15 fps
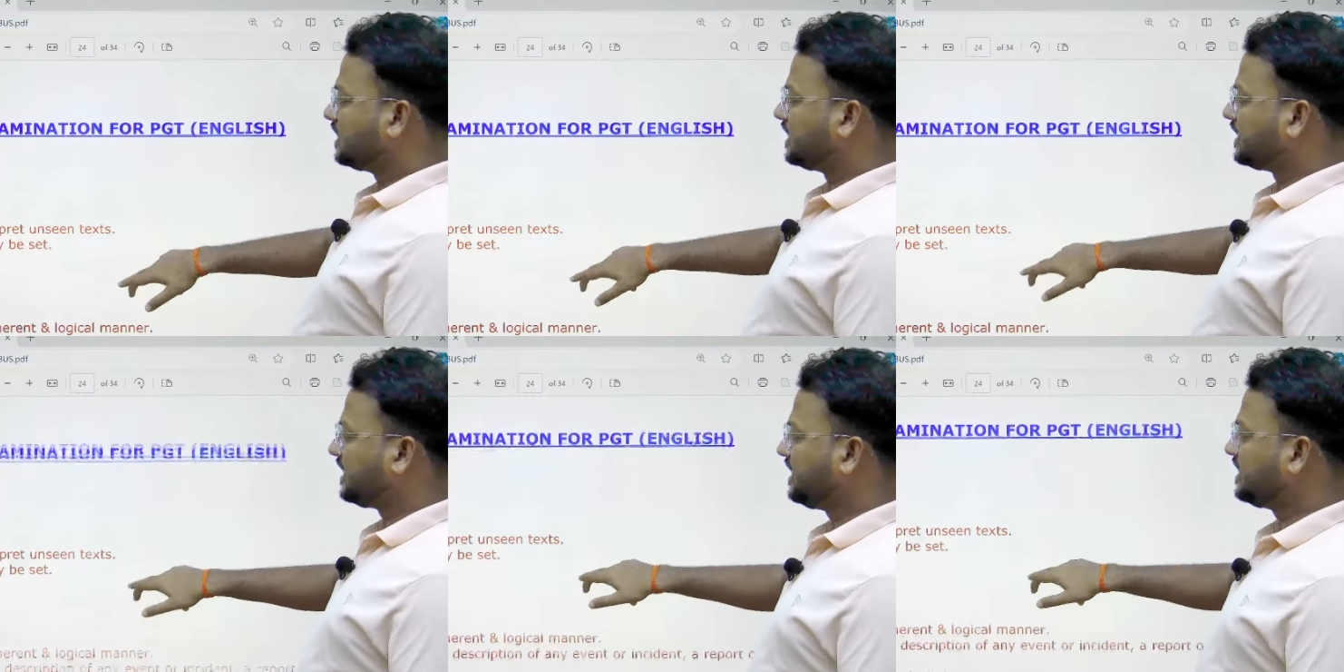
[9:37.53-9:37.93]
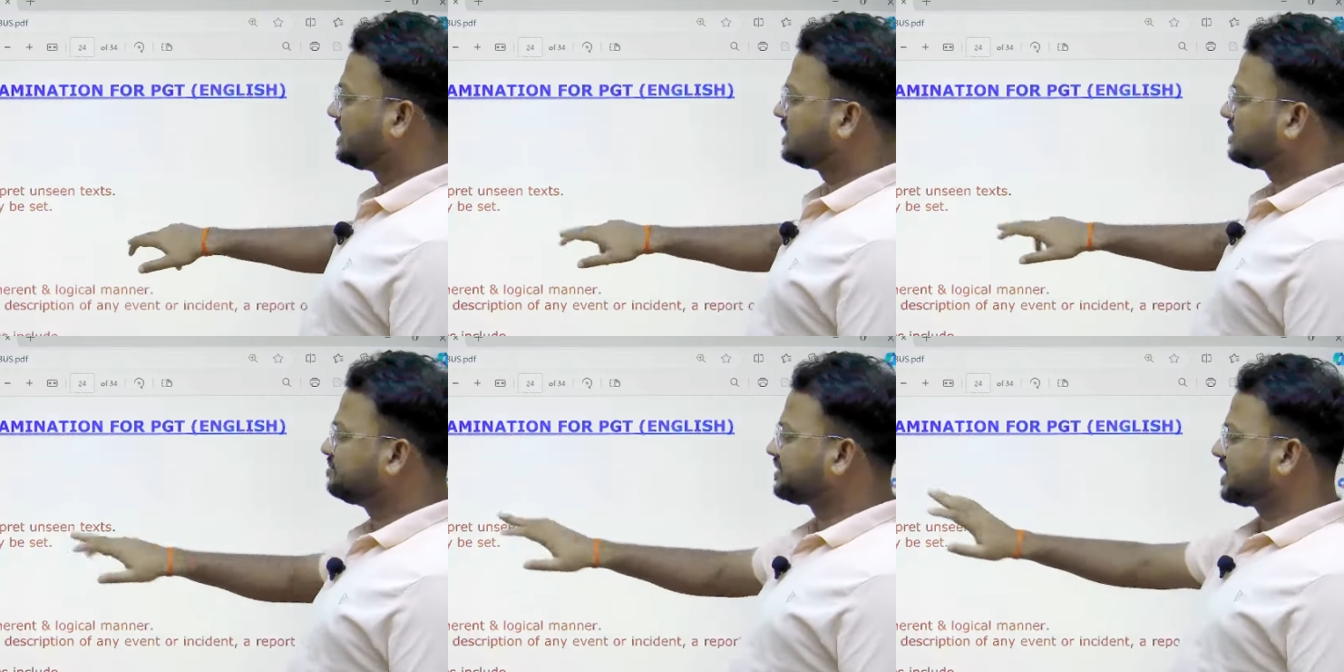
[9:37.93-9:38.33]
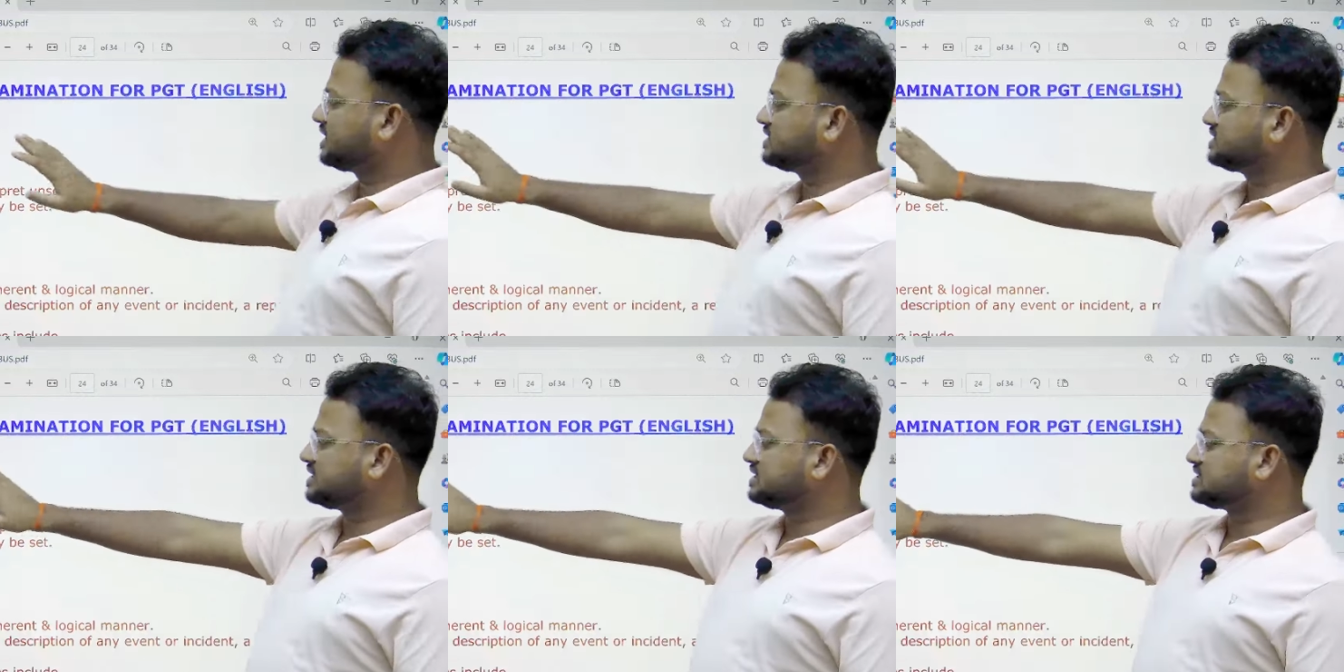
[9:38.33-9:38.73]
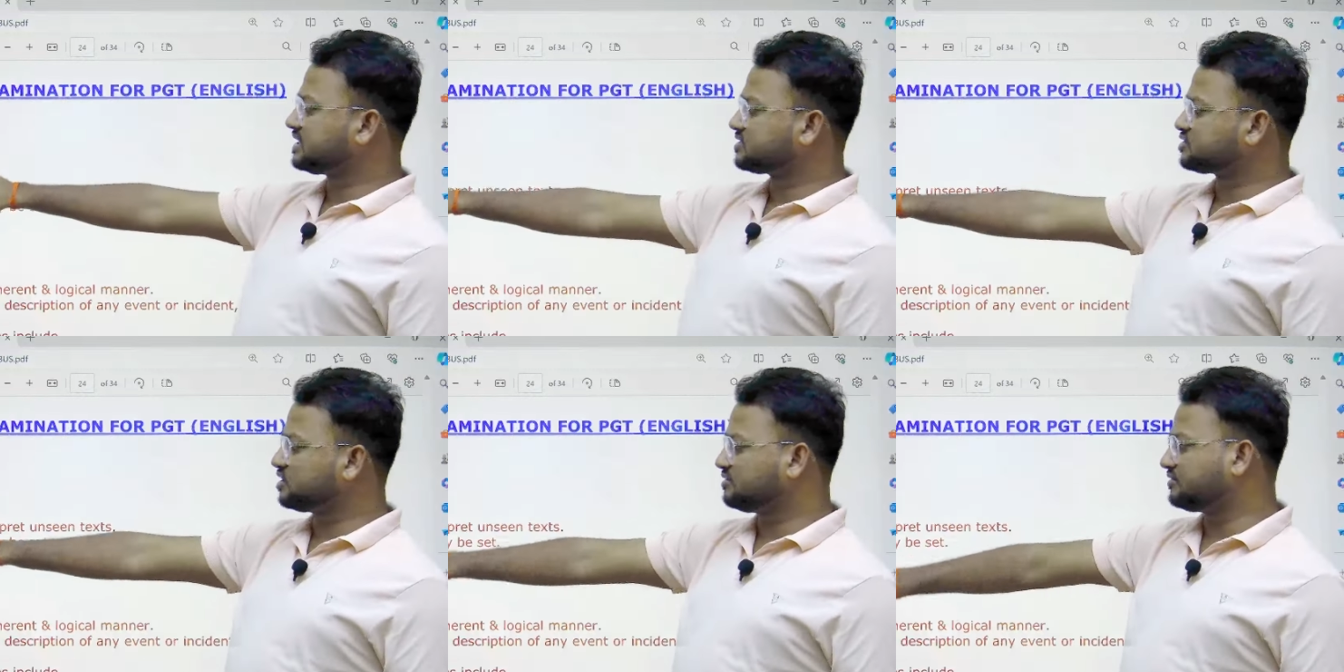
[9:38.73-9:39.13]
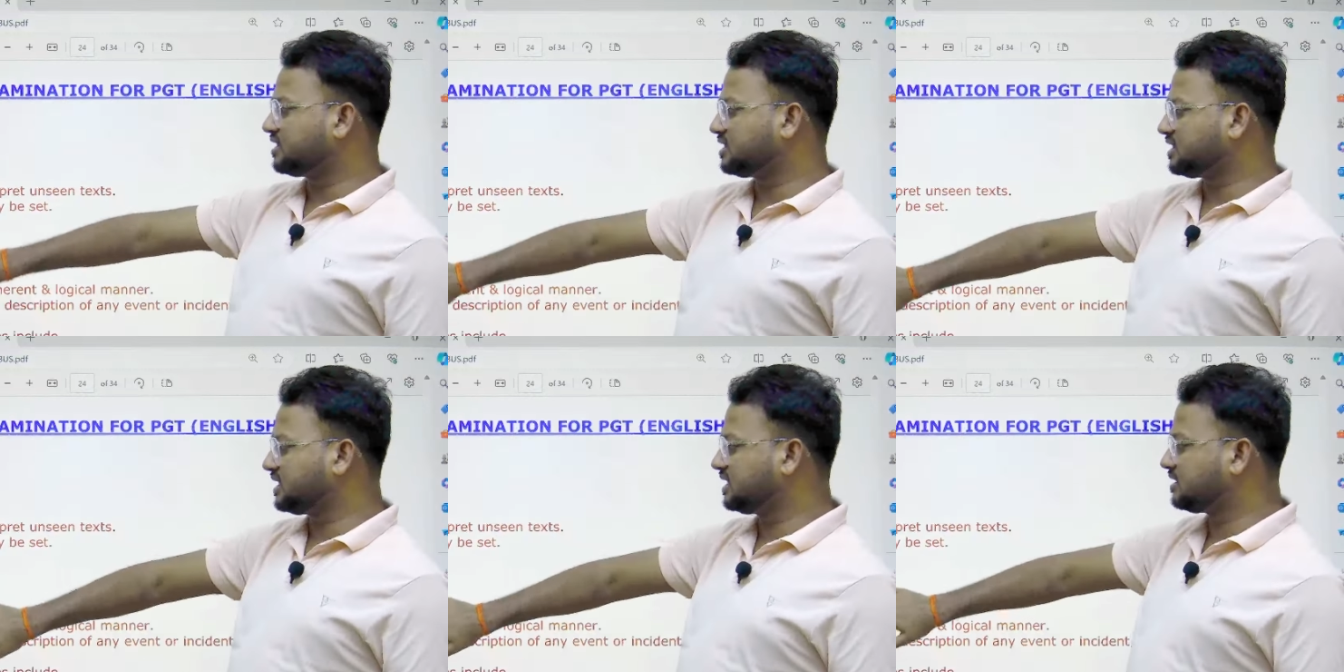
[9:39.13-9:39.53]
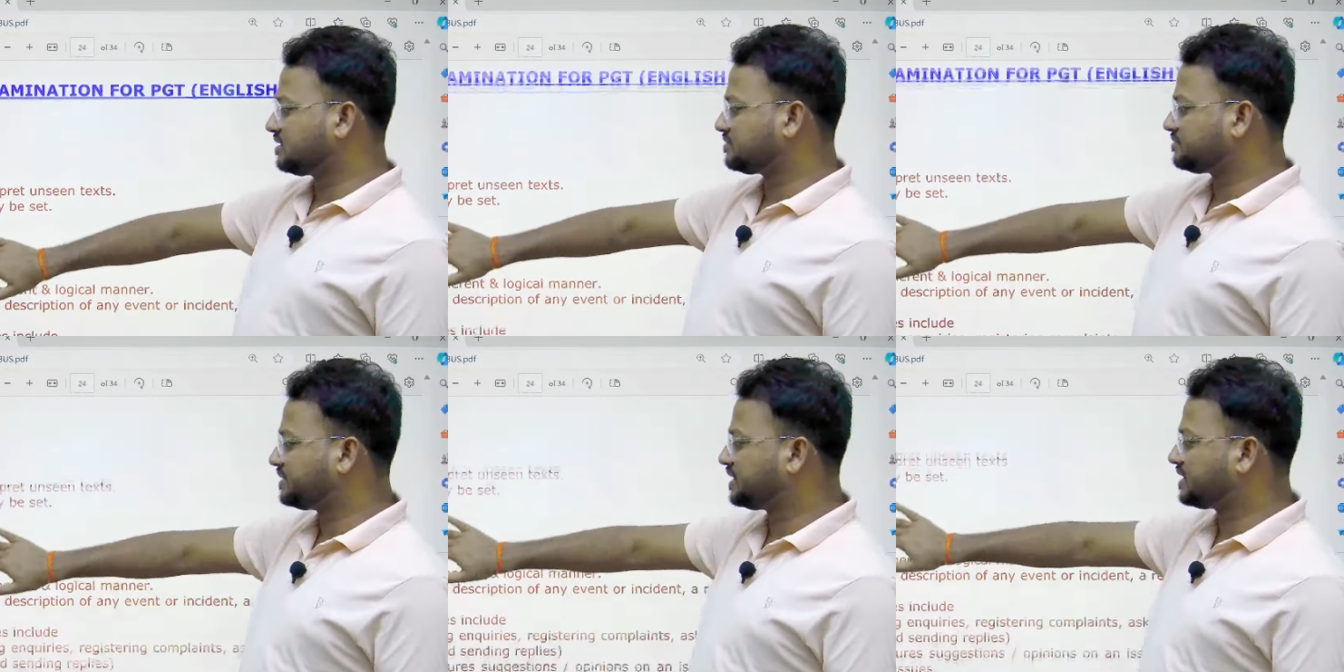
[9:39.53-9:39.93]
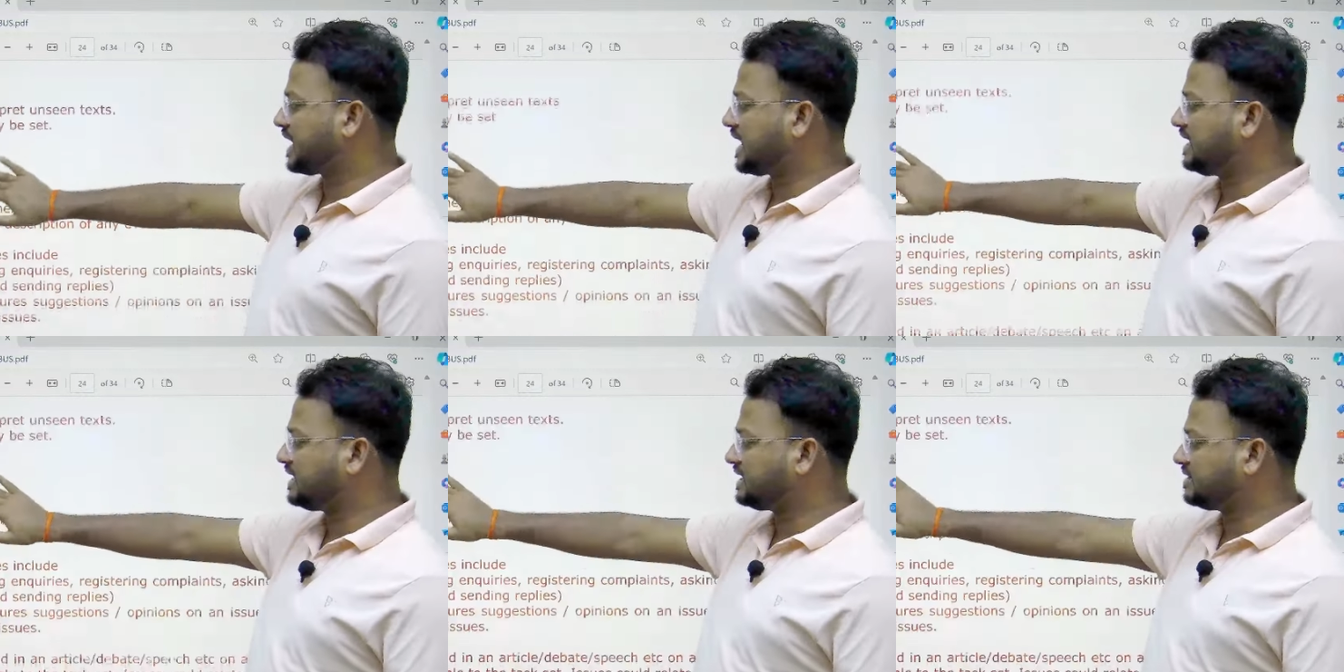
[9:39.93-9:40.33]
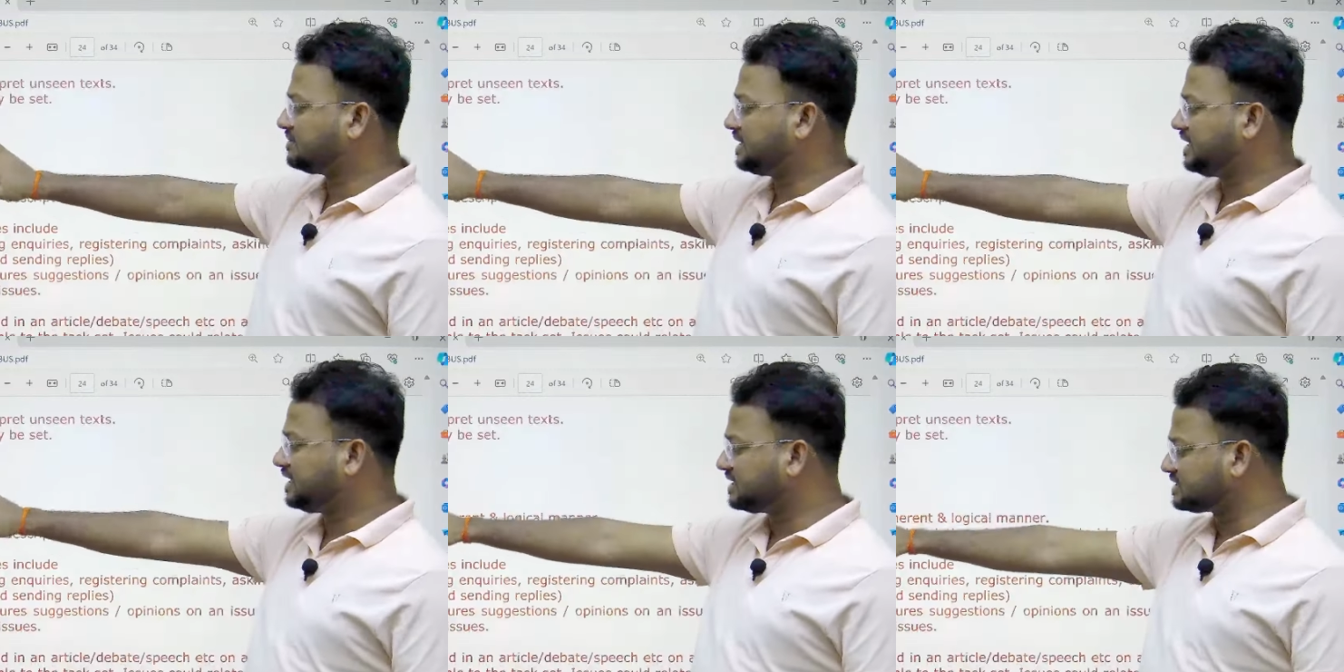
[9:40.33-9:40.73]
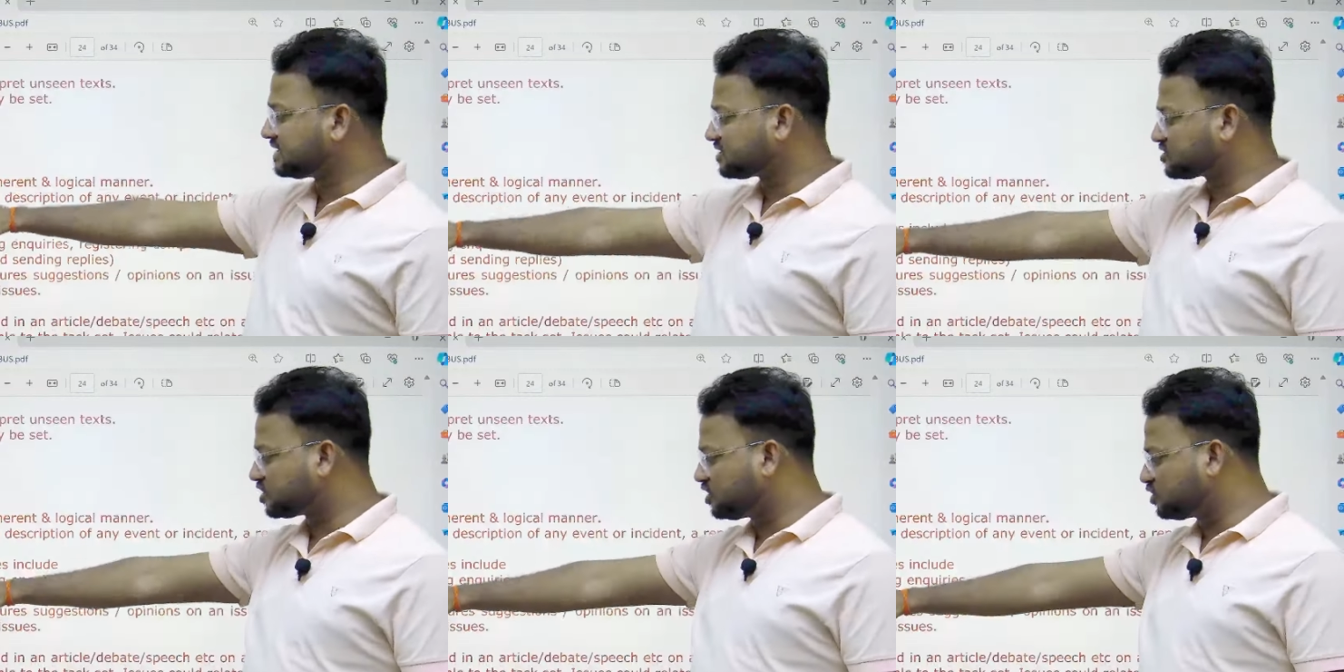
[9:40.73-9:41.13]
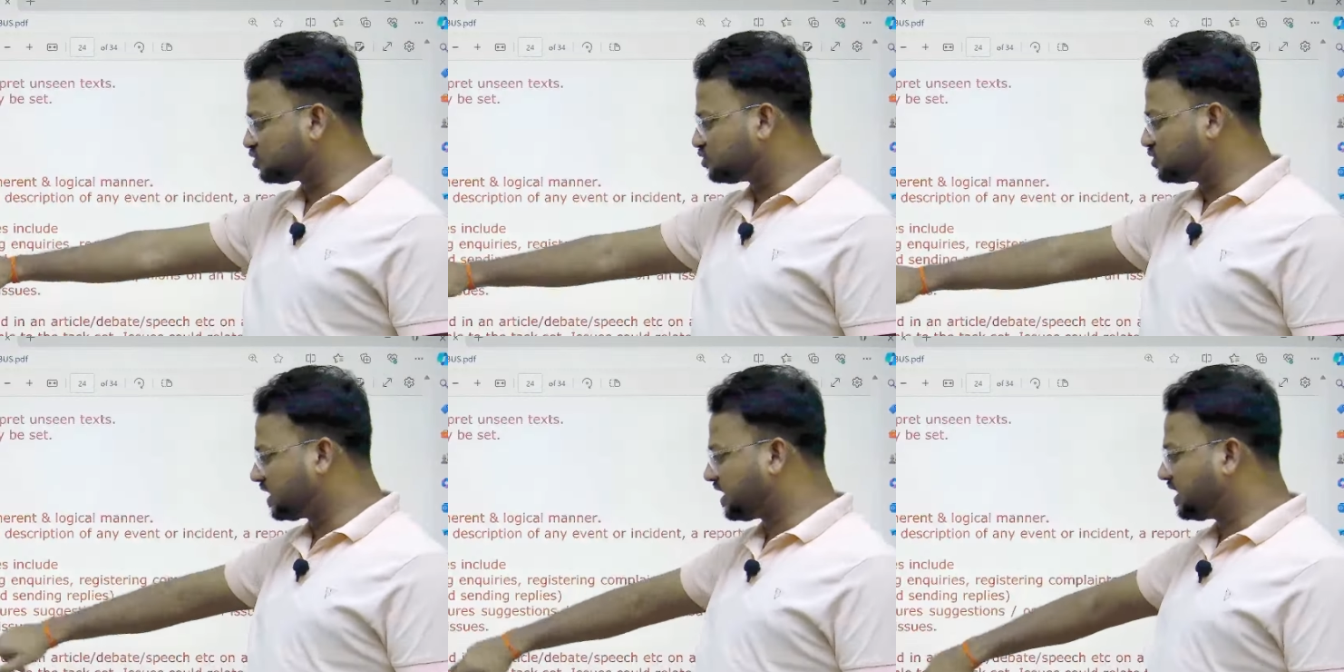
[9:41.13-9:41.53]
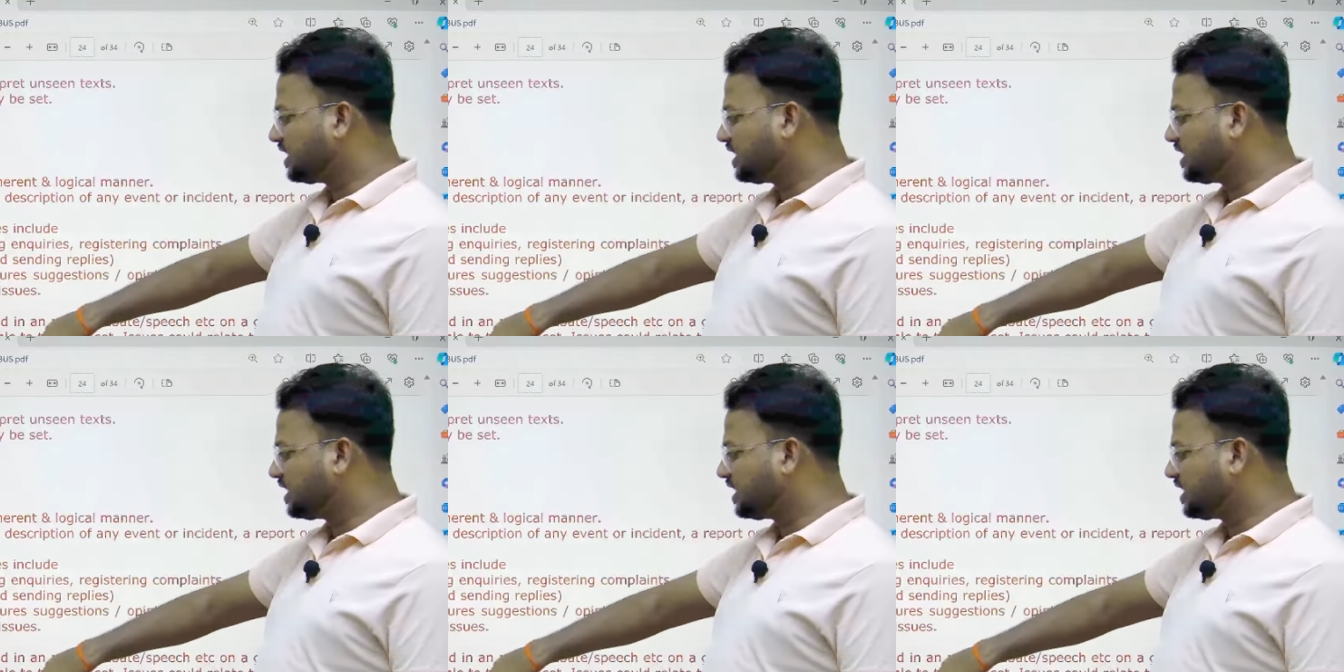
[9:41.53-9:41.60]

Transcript: रीडिंग कंप्रहेंशन सेक्शन वन है फिर राइटिंग एबिलिटी सेक्शन टू है